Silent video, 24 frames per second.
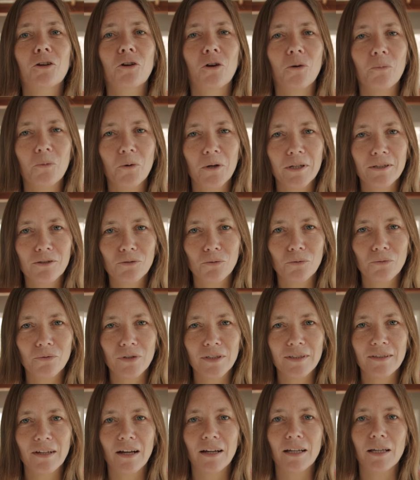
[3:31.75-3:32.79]
Comment est-ce qu'on
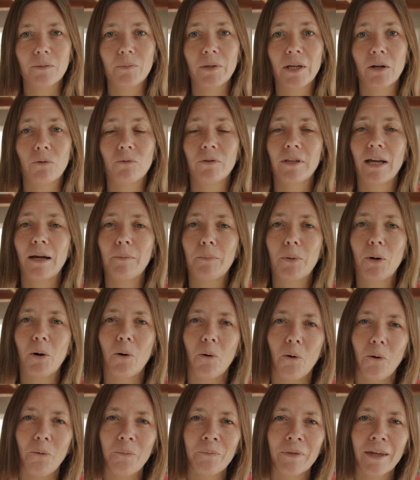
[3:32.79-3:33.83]
fait ça Eh bien, on
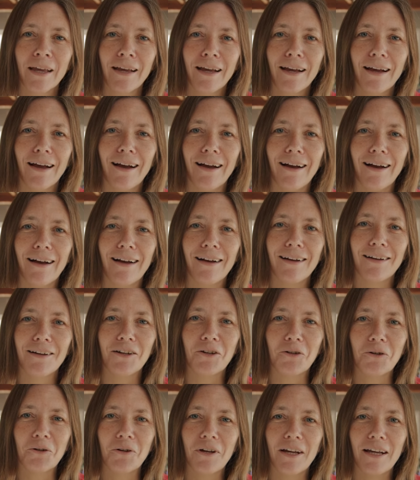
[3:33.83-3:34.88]
apprend à
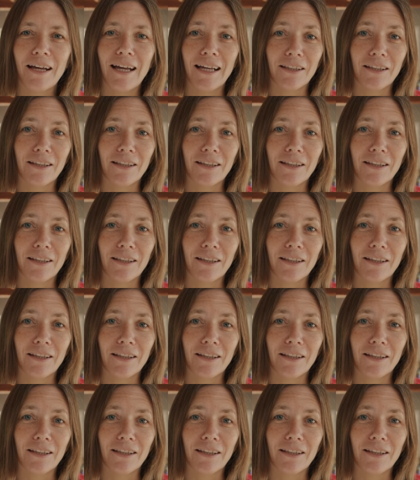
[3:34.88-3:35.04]
euh,